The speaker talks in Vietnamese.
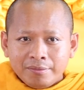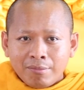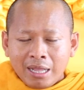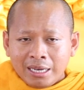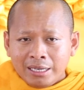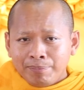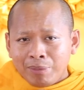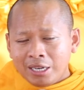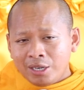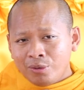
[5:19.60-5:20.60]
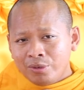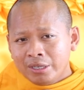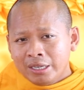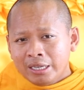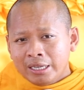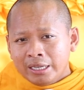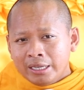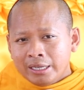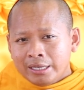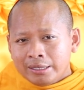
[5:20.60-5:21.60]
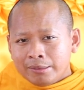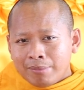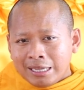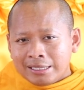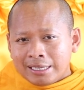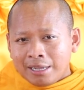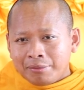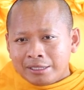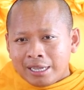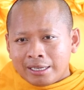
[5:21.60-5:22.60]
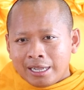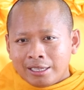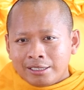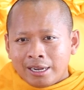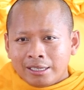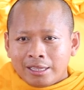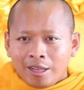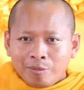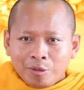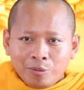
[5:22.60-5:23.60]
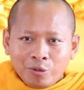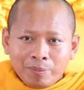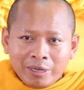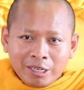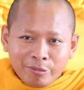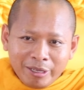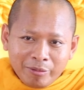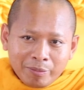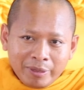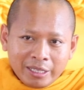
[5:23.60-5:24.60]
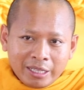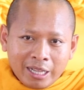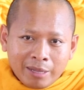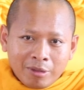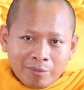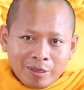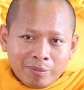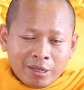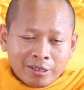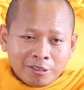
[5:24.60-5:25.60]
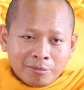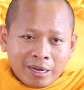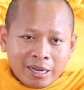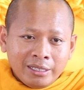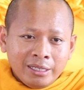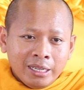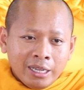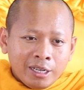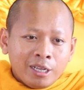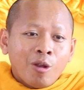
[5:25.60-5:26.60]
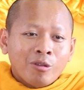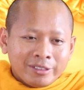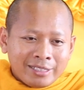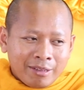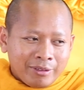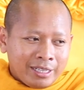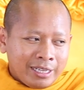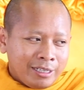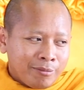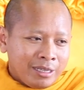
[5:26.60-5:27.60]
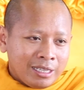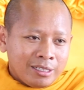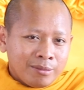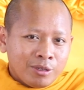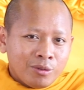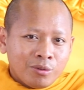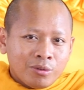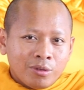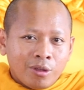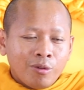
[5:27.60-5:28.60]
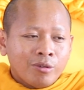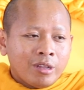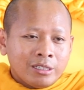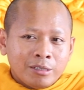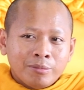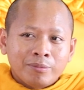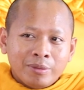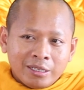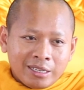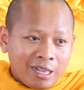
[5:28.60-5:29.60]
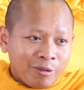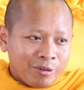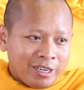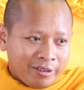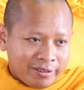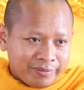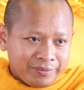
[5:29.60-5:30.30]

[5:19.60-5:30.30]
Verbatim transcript: Màn bèl nụ. Ba sạc ca vì xa khá chạy tọp cho mũi bởi vì miễn bậc phía thà bỏ bếp bóng nó chung rán. Cổng xa và thấy nâng miễn mà nụ là hốt đo tớ bụng bèl cao đến nọ.